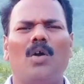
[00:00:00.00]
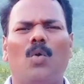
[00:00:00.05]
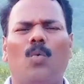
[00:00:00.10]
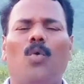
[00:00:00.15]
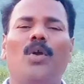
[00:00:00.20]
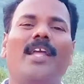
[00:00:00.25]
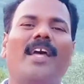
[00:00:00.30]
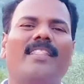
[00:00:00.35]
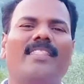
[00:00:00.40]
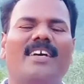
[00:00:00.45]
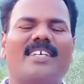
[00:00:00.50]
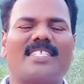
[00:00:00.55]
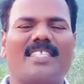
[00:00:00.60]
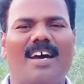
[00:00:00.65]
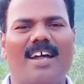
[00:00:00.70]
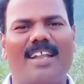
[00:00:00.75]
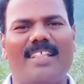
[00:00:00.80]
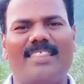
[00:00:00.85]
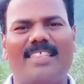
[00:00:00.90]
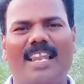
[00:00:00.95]
உயர்ந்த
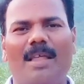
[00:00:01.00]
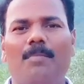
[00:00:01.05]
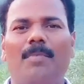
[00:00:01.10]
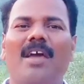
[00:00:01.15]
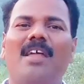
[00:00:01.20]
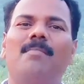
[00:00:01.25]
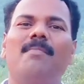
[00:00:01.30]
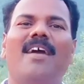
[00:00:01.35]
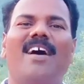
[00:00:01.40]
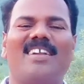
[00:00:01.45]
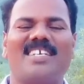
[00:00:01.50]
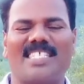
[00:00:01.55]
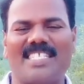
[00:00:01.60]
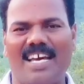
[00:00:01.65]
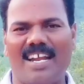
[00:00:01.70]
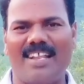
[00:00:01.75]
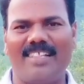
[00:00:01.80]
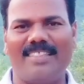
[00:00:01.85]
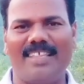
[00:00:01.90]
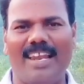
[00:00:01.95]
ஸ்தானத்தில் மேன்மையான
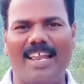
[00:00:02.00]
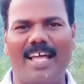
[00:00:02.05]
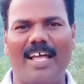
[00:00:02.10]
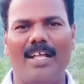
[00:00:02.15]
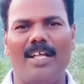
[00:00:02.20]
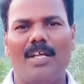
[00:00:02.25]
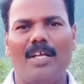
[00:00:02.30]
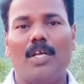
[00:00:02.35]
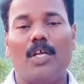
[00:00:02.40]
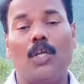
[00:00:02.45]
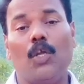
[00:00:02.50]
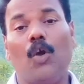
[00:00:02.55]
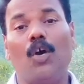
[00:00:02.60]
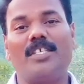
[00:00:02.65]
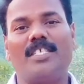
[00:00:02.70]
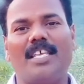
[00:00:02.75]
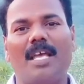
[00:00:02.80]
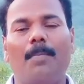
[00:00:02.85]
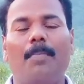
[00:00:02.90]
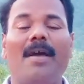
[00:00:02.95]
ஸ்தானத்தில்
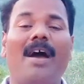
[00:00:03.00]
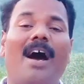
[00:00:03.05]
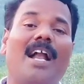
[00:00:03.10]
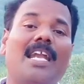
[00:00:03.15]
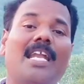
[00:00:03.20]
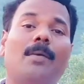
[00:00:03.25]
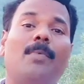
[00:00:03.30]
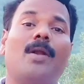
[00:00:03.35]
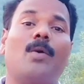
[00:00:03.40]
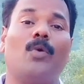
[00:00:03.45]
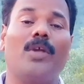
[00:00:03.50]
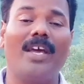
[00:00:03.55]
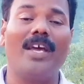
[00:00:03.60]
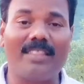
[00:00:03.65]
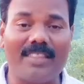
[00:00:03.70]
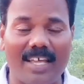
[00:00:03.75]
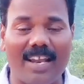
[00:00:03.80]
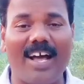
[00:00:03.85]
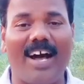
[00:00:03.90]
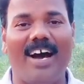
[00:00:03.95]
யோசிப்பை ஆண்டவர்
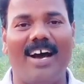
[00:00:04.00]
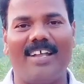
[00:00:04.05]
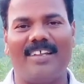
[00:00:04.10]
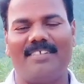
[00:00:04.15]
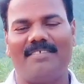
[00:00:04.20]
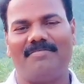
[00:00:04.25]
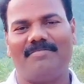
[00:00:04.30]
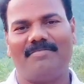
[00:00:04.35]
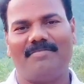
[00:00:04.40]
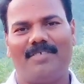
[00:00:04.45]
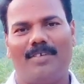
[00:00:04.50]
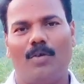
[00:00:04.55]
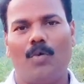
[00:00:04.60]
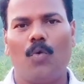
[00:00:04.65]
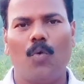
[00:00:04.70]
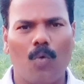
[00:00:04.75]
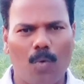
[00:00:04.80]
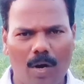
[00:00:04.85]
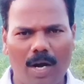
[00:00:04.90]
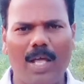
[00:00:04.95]
உயர்த்தினார்
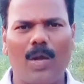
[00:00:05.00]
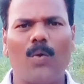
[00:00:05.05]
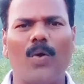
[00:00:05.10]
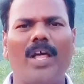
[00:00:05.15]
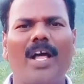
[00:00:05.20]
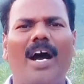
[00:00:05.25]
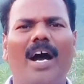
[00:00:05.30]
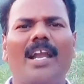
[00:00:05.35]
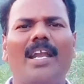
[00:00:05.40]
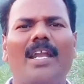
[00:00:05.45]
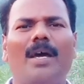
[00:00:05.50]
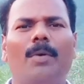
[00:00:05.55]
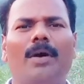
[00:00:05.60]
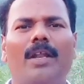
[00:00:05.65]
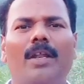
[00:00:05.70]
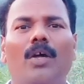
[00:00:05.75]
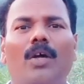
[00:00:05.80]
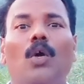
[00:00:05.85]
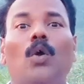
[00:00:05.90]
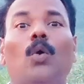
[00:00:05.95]
உங்களை கூட ஆண்டவர்
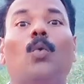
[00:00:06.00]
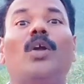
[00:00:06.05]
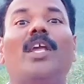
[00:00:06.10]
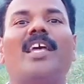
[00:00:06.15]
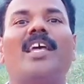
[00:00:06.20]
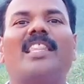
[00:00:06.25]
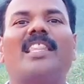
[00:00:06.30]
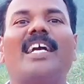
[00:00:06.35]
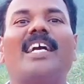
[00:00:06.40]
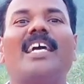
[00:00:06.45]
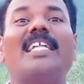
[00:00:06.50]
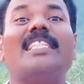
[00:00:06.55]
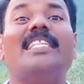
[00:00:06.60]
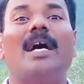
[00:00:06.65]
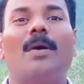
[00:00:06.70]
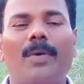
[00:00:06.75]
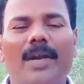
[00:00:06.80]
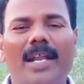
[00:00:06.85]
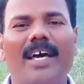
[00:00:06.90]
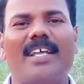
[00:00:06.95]
உயர்த்துகிற
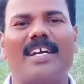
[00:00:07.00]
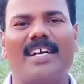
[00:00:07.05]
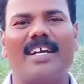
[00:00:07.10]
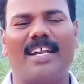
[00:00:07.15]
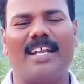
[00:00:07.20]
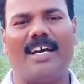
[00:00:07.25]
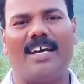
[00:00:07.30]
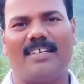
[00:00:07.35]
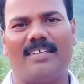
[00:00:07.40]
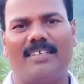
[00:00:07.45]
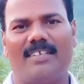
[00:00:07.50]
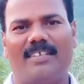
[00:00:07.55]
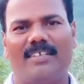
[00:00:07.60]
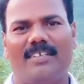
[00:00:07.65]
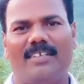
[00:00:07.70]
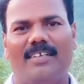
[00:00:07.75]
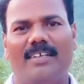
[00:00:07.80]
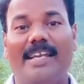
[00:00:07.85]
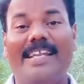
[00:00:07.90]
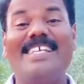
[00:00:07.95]
தேவனா இருக்கிறார்
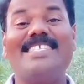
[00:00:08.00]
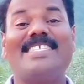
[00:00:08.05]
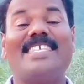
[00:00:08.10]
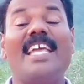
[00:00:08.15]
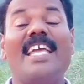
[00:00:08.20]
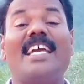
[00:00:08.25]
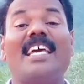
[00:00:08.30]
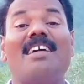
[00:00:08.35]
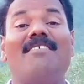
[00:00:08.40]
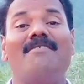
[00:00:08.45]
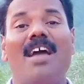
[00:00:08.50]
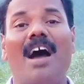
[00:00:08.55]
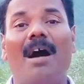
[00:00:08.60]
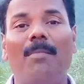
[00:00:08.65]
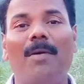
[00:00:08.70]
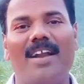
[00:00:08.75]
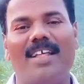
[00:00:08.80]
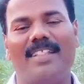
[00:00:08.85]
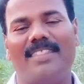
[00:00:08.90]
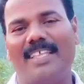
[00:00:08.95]
நீ செய்கிற
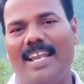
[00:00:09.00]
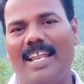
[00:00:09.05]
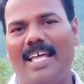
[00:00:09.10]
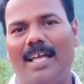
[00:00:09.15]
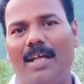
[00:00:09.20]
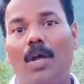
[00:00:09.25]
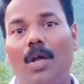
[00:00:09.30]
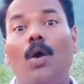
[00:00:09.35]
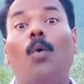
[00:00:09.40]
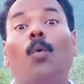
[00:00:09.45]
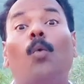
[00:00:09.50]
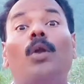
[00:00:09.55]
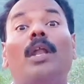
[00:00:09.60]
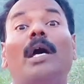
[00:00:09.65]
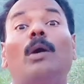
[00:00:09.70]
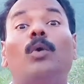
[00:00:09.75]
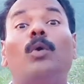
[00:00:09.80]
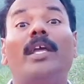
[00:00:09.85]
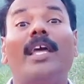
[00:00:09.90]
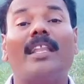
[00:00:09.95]
வியாபாரத்தில் உன்னை
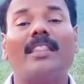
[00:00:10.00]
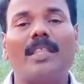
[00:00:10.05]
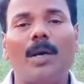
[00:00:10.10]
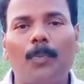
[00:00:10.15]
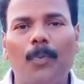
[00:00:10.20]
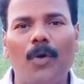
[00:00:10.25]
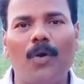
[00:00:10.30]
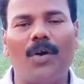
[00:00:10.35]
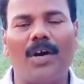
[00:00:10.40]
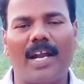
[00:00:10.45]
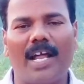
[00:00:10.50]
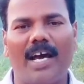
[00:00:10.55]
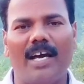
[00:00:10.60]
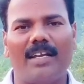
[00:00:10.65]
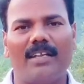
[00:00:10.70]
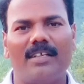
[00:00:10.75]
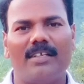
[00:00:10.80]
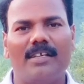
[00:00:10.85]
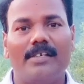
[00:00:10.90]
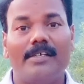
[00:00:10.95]
உயர்த்த போகிறார்
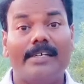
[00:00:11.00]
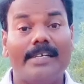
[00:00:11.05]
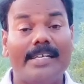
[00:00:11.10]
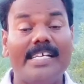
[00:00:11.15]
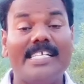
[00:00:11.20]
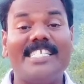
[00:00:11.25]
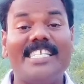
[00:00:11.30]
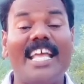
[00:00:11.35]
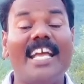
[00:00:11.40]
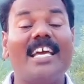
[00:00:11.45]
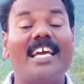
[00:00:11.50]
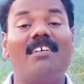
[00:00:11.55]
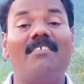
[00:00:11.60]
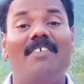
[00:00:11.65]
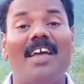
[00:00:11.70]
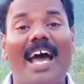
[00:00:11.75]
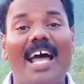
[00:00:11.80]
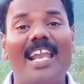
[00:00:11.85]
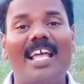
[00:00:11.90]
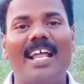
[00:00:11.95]
நீ செய்கிற
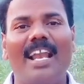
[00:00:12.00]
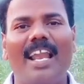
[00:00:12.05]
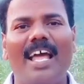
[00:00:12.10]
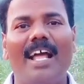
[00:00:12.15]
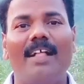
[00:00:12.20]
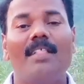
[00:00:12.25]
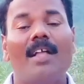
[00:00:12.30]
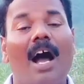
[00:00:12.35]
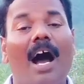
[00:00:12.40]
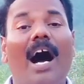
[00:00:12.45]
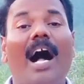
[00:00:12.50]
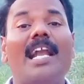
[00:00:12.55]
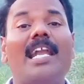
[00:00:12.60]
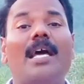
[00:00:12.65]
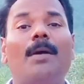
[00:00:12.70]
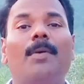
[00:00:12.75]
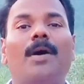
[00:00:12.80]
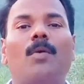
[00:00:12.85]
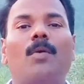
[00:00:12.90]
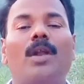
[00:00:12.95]
வேலையில
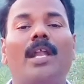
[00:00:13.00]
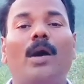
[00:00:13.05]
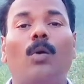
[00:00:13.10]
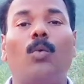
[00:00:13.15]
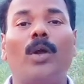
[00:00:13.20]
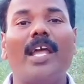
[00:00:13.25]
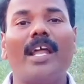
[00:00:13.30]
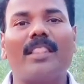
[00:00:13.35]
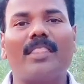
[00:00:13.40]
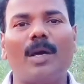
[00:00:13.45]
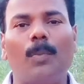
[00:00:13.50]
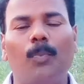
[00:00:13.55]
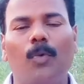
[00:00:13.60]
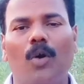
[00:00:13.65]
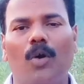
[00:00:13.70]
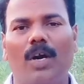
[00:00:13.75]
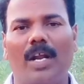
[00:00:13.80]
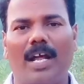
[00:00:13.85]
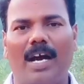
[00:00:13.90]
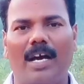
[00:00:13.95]
ஆண்டவர் உன்னை உயர்த்த
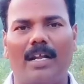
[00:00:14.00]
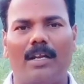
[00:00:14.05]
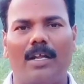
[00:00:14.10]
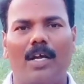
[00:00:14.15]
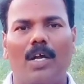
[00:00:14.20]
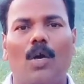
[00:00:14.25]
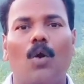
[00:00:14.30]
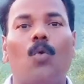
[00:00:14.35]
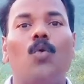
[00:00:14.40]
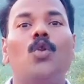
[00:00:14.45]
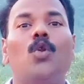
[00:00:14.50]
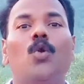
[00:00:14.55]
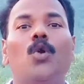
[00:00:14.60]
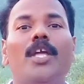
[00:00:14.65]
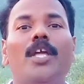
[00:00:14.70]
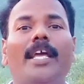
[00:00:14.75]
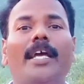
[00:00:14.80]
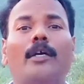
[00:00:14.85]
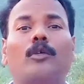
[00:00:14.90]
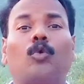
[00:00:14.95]
போகிறார்
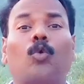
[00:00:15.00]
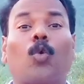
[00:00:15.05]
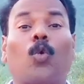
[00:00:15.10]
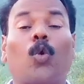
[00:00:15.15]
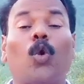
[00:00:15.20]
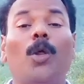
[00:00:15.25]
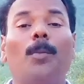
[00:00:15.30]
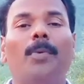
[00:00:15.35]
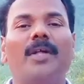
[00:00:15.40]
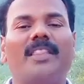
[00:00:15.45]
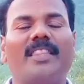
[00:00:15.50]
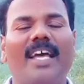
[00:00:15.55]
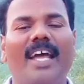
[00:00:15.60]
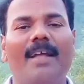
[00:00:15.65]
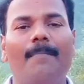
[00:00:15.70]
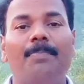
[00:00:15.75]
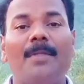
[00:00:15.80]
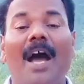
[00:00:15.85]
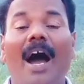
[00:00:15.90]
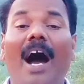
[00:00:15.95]
உன்னுடைய குடும்பத்தை
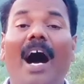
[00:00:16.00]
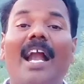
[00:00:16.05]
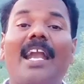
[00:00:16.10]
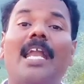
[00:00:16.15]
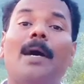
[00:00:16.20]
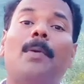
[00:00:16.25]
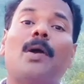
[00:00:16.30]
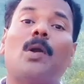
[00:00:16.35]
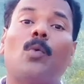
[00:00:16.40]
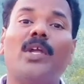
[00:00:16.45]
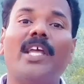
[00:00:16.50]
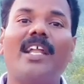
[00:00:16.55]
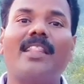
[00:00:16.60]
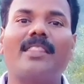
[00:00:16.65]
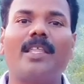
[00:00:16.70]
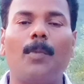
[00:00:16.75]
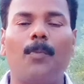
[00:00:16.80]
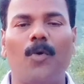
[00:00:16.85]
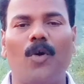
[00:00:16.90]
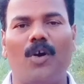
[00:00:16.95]
ஆண்டவர் உயர்த்த
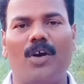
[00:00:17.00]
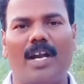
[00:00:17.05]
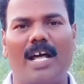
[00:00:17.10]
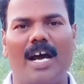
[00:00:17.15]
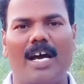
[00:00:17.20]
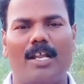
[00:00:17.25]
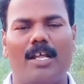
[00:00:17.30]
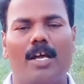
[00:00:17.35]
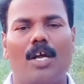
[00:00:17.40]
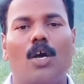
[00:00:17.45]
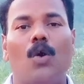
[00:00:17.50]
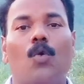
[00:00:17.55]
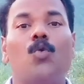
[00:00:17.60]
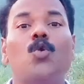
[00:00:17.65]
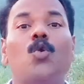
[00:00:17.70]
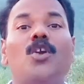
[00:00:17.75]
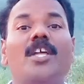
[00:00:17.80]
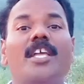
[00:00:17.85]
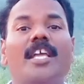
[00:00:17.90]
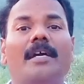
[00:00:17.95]
போகிறார்
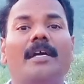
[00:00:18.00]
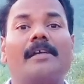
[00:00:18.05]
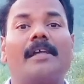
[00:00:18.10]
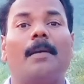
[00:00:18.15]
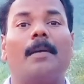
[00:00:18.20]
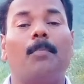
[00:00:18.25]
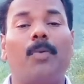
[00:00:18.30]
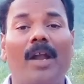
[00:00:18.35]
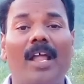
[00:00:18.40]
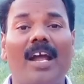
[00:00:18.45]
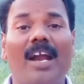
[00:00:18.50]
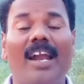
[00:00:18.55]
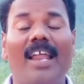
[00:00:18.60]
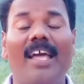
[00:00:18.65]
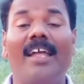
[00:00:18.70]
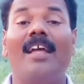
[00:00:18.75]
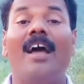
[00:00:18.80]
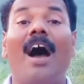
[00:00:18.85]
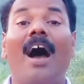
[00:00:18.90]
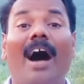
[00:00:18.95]
உன்னுடைய பிள்ளைகளை
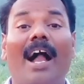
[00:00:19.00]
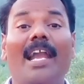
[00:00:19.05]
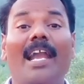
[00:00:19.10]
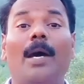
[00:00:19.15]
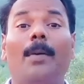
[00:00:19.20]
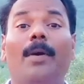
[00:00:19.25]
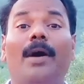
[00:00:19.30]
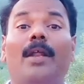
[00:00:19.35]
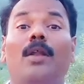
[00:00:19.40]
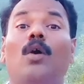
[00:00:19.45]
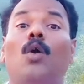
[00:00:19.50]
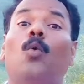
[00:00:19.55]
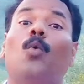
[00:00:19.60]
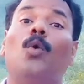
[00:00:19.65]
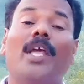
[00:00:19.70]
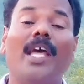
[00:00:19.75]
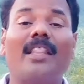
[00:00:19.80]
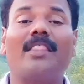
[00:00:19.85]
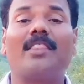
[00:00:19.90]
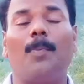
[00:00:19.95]
ஆண்டவர்
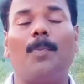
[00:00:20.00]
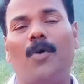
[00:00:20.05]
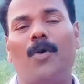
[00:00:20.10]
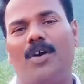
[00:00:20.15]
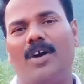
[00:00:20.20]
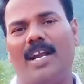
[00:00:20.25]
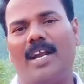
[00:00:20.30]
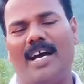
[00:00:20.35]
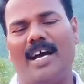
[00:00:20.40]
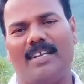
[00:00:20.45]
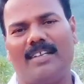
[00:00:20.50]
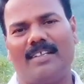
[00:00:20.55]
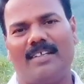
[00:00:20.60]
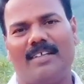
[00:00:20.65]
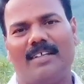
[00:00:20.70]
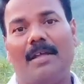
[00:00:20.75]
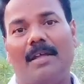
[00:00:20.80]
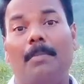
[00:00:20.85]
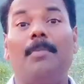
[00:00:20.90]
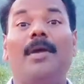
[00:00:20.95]
உயர்த்த போகிறார்
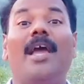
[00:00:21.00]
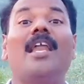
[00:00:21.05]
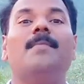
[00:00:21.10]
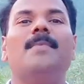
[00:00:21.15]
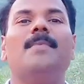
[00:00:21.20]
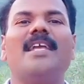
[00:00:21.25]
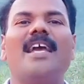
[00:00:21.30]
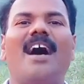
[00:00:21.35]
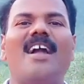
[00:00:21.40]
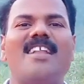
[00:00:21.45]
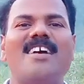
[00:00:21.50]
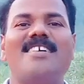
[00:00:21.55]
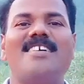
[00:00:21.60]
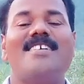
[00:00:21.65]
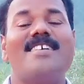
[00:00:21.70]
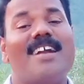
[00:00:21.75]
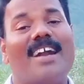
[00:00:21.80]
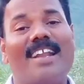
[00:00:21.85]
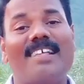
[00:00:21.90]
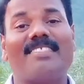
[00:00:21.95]
மேன்மையான
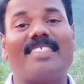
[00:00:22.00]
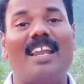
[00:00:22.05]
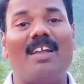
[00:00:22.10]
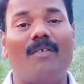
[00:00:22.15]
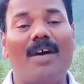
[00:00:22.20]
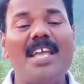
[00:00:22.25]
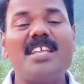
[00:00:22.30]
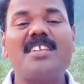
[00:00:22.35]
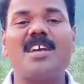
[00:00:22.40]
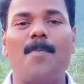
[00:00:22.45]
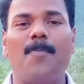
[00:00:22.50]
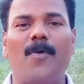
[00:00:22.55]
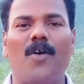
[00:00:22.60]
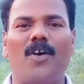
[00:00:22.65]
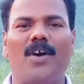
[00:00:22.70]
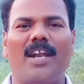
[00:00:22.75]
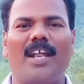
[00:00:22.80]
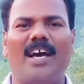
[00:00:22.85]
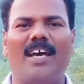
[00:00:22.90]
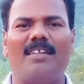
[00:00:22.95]
இடத்துல வைக்க
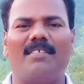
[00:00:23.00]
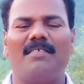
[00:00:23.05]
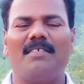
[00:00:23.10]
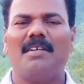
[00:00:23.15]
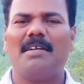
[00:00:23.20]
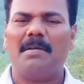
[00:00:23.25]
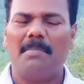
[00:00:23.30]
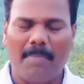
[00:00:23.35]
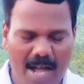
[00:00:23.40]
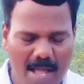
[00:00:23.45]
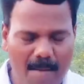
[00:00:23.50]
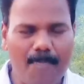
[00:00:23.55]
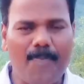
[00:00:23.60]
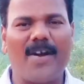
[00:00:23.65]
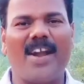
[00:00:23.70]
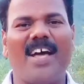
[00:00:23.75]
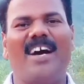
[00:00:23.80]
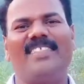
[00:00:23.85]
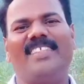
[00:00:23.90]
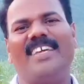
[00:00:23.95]
போகிறார்
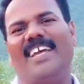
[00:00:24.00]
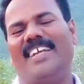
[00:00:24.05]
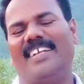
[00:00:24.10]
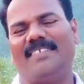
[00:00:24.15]
பயப்படாதே